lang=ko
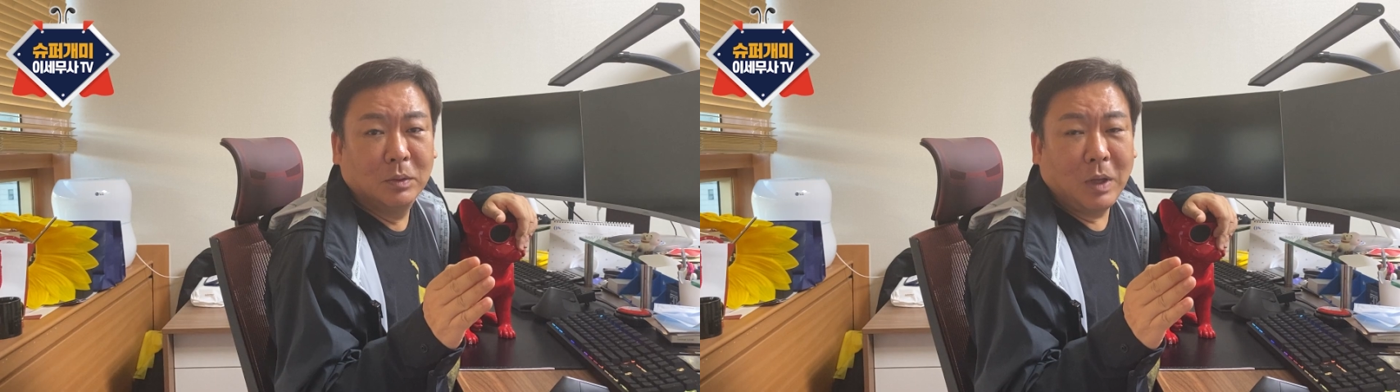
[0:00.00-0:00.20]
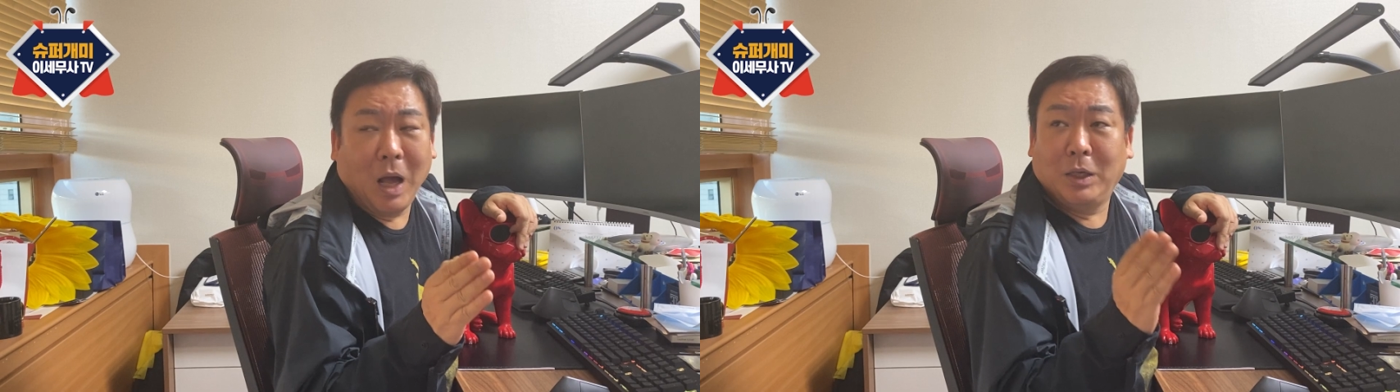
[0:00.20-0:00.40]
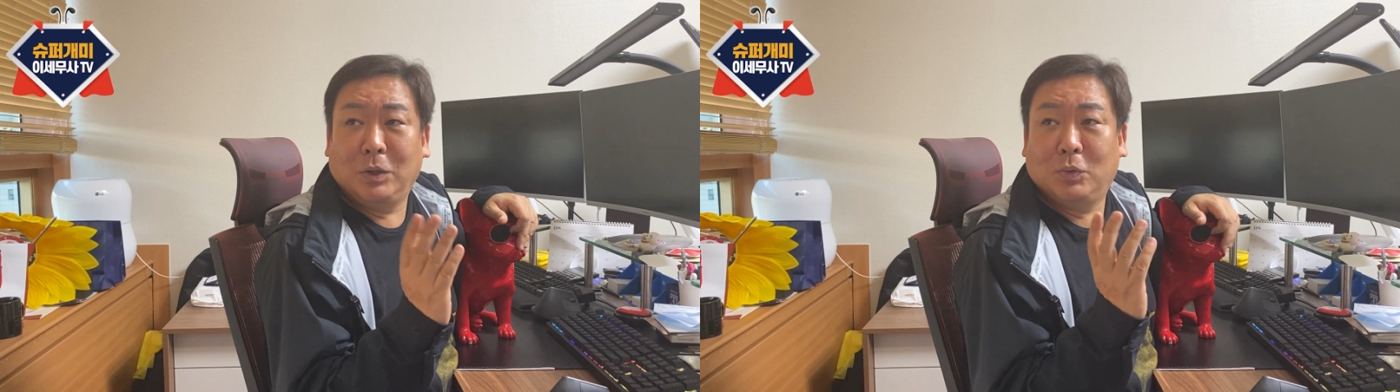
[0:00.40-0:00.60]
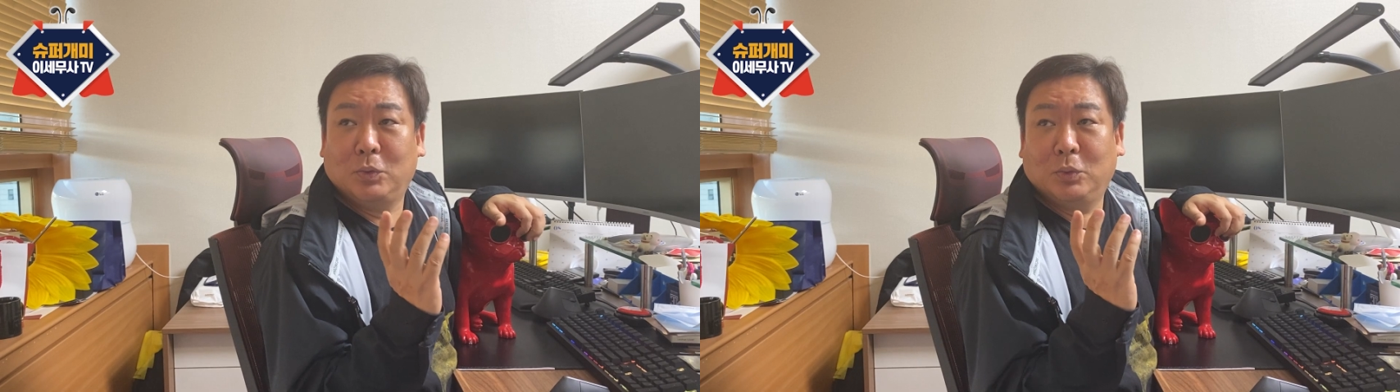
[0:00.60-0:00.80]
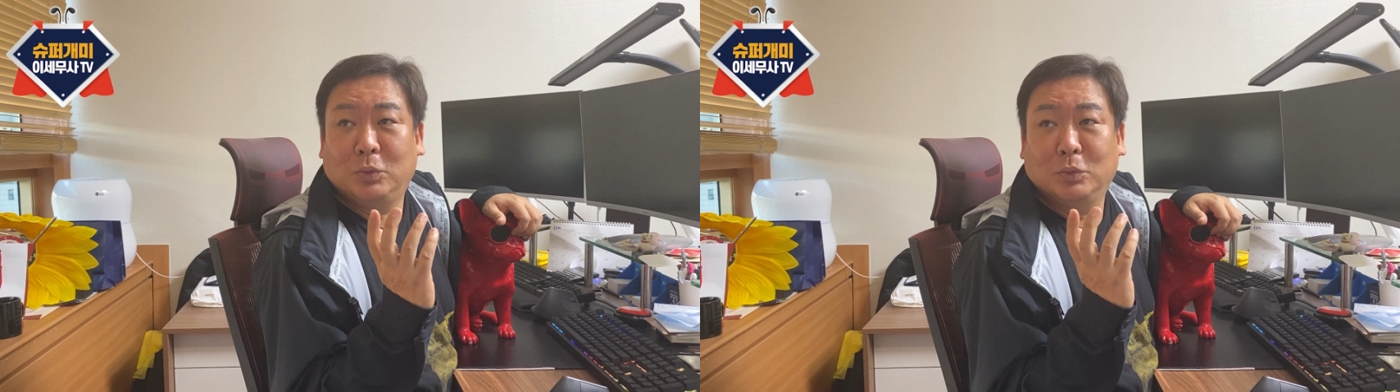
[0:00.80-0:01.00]

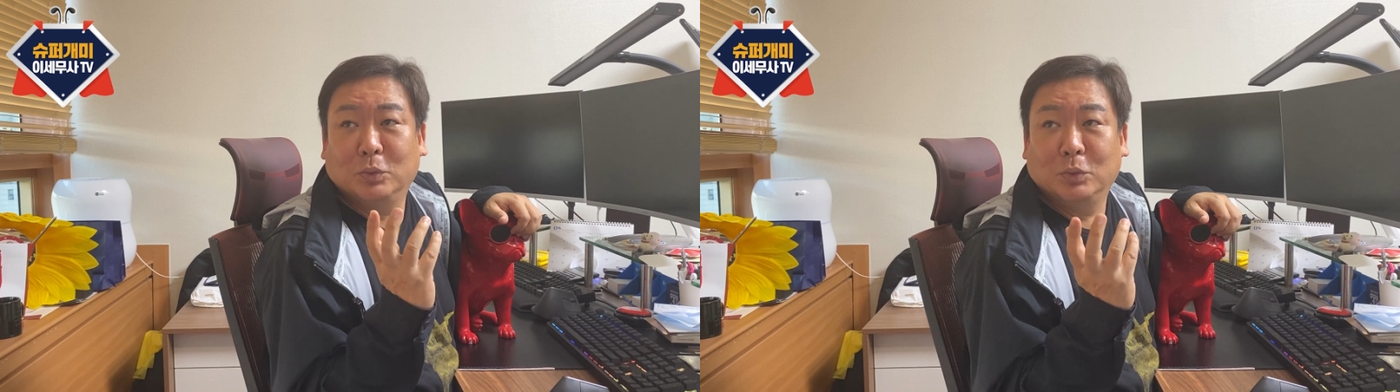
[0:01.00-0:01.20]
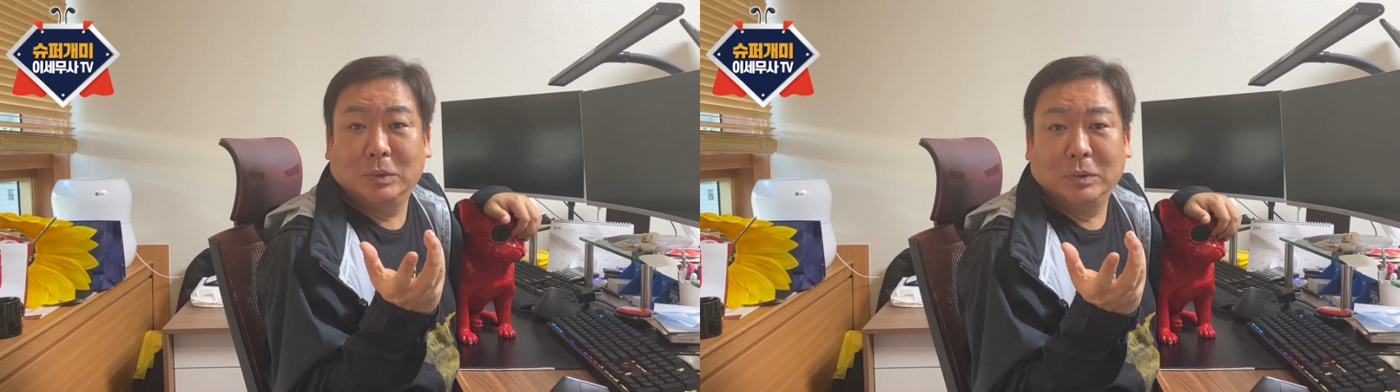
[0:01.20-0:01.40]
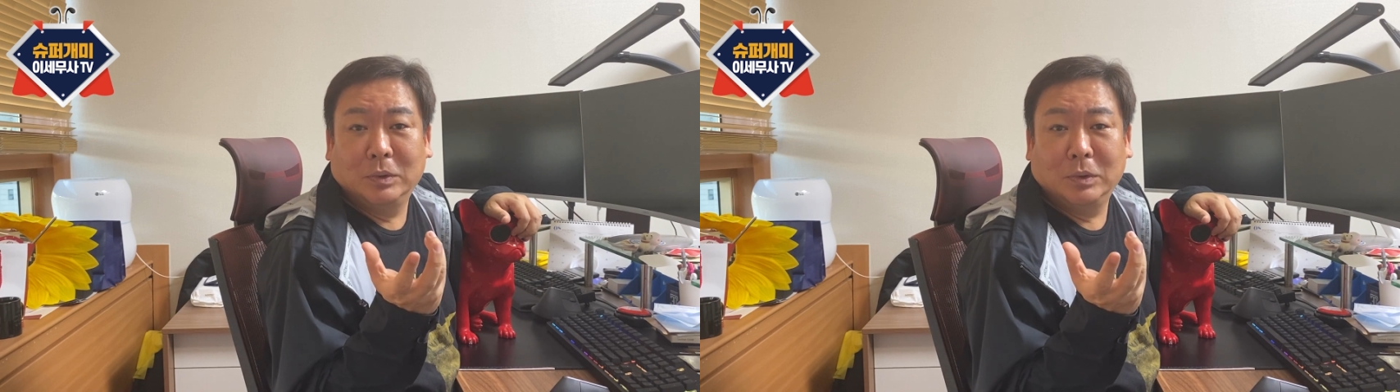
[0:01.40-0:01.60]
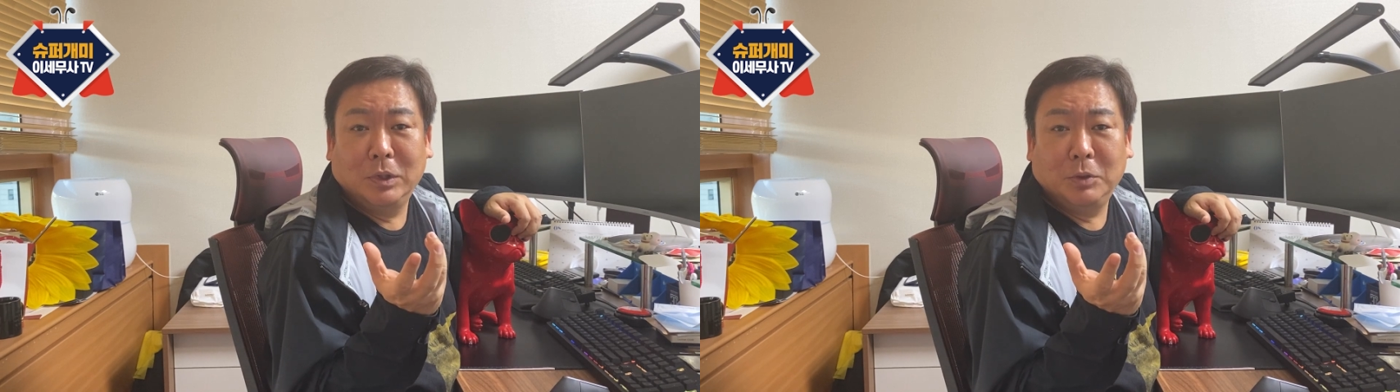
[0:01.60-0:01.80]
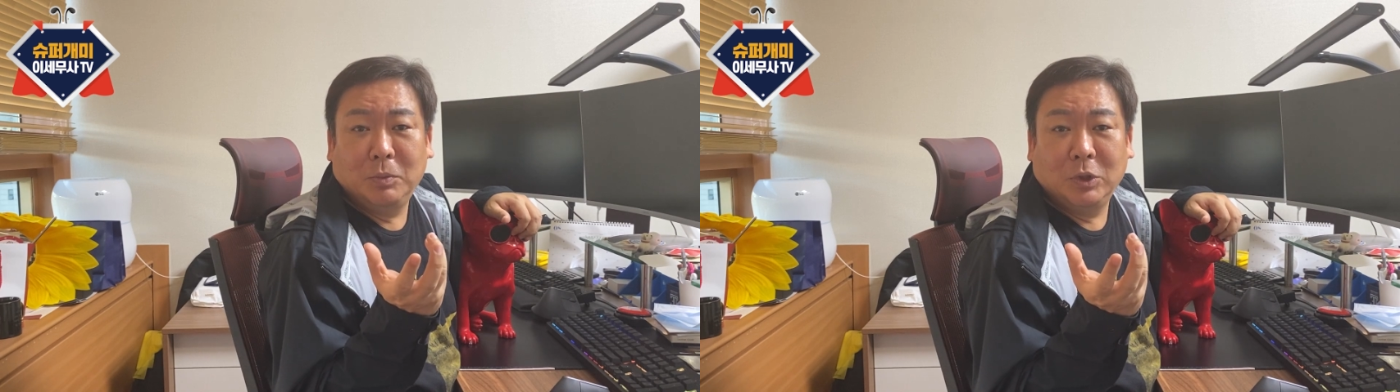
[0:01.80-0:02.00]

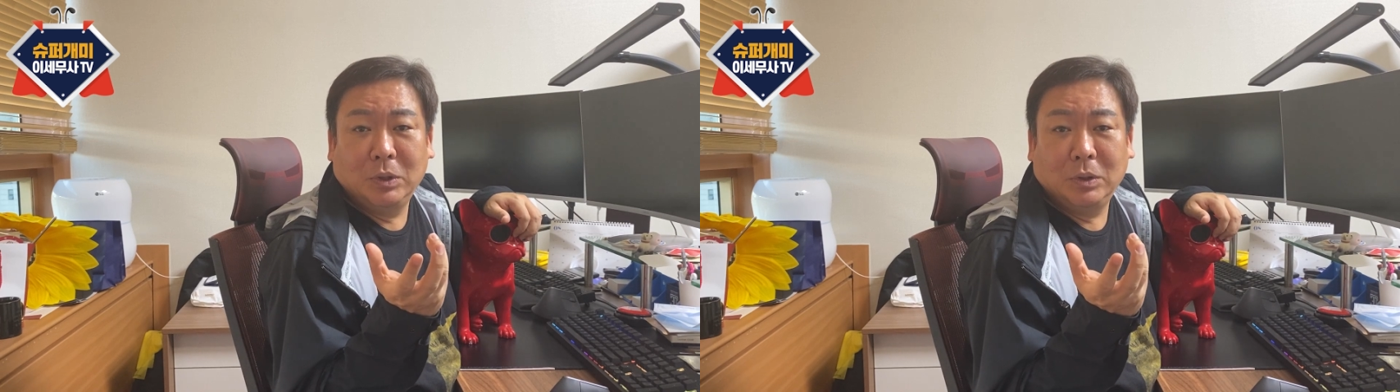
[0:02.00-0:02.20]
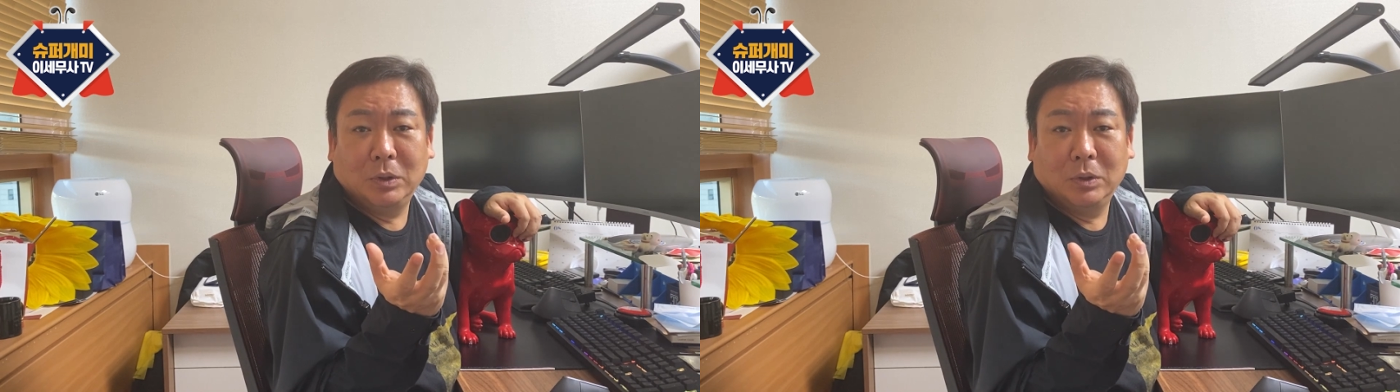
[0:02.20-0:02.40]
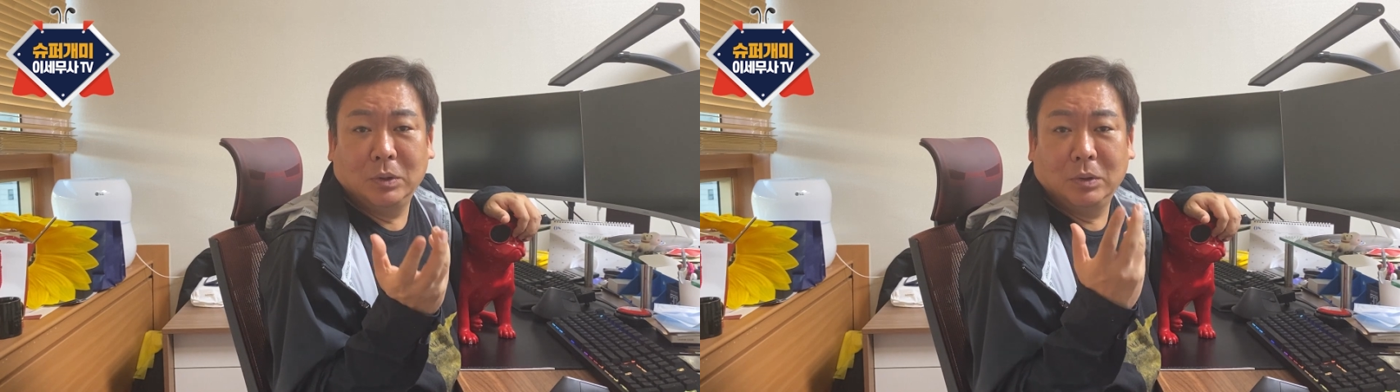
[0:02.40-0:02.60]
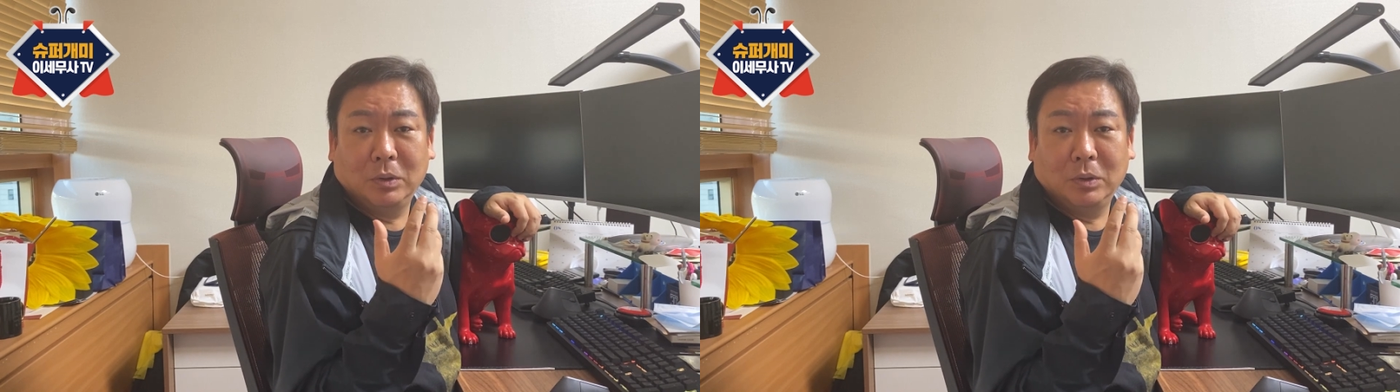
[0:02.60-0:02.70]
아이유님이